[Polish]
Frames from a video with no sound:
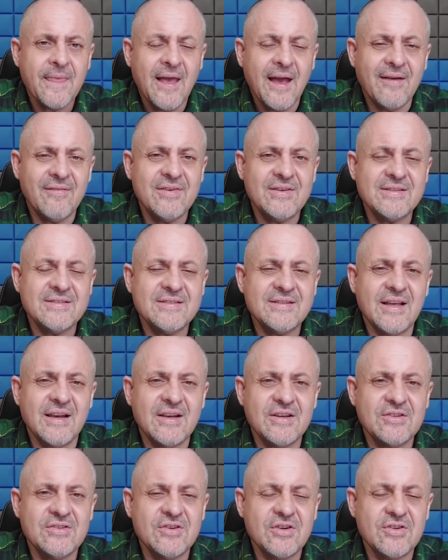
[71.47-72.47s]
a więc
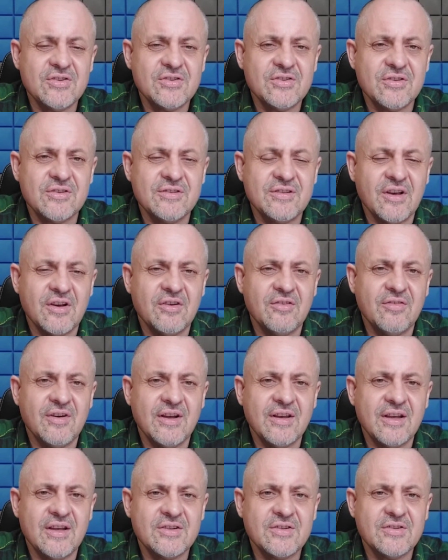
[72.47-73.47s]
zależności od
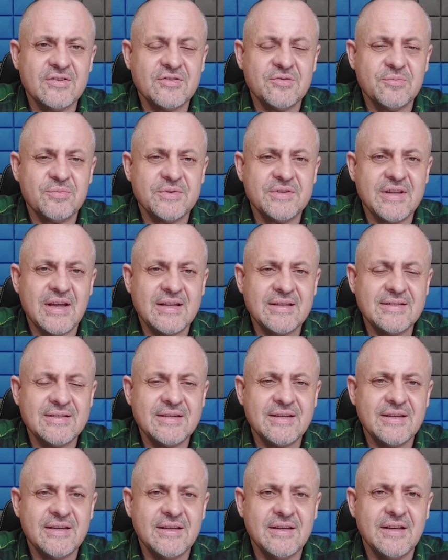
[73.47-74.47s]
zachowania czy
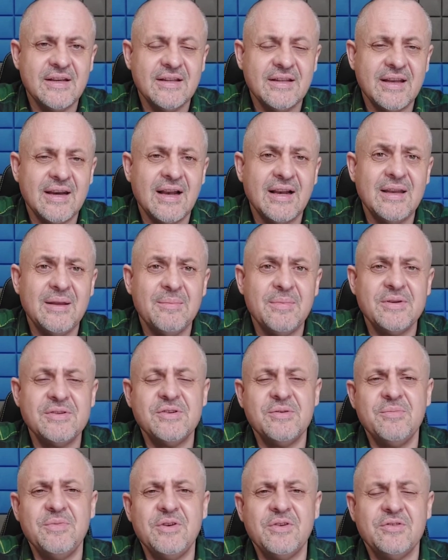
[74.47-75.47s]
substancji i generalnie
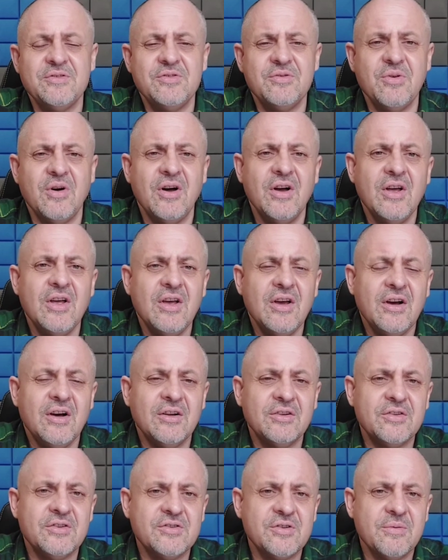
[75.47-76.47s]
będzie mi chodziło
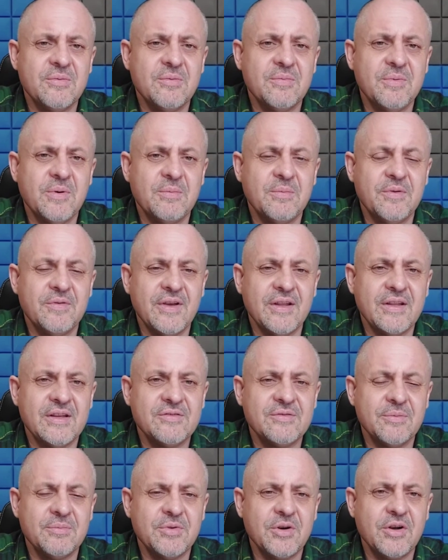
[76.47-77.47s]
o to, żeby
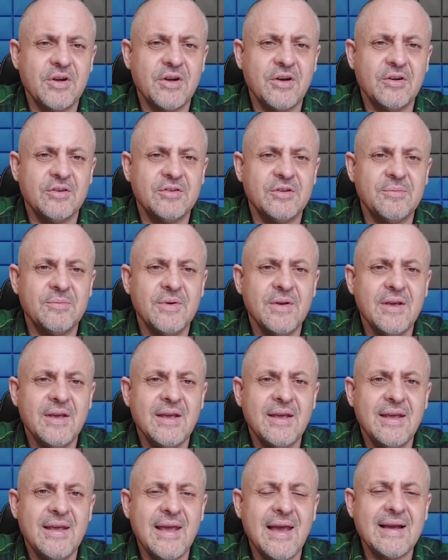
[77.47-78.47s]
opowiadać Wam trochę o tym,
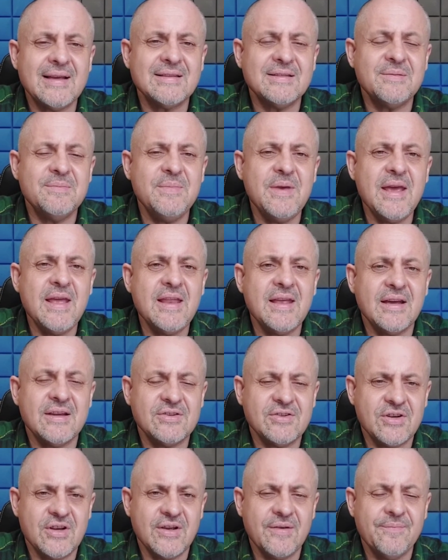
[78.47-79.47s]
jak zmienia
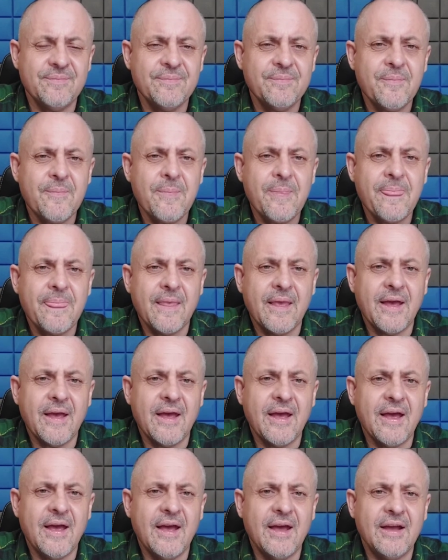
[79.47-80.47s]
się
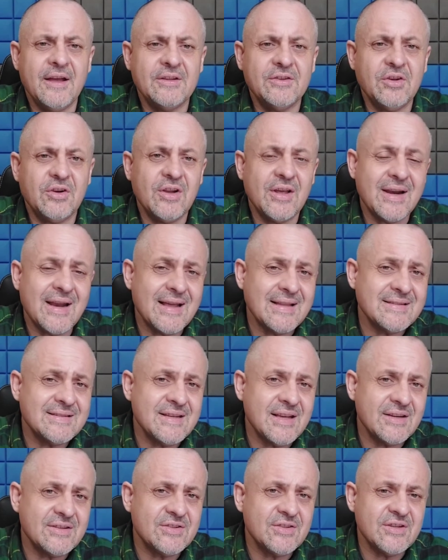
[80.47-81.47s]
e,
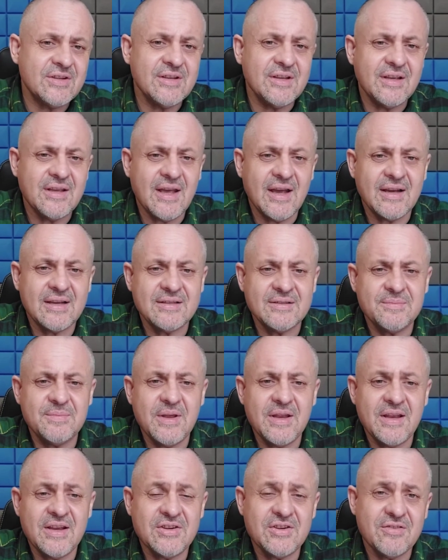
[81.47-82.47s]
tolerancja, czyli jak
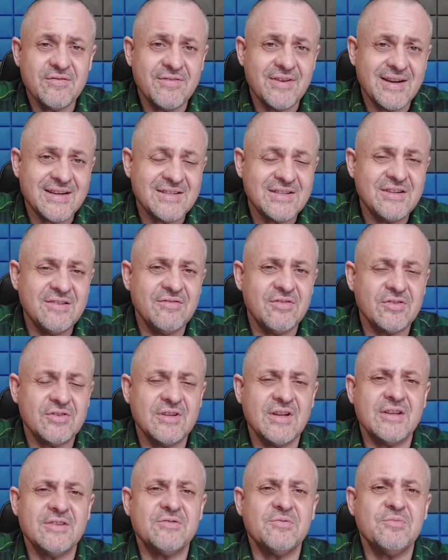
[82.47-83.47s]
zmienia się wrażliwość
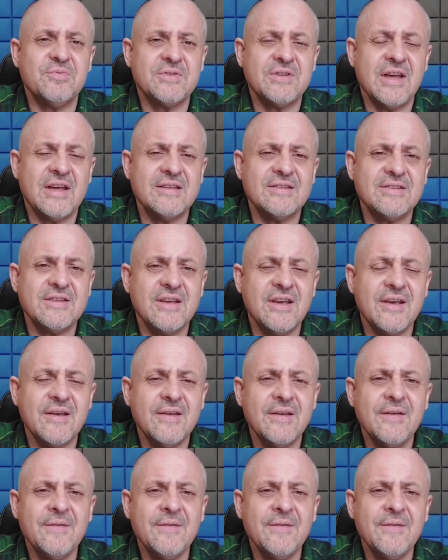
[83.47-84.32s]
na substancje,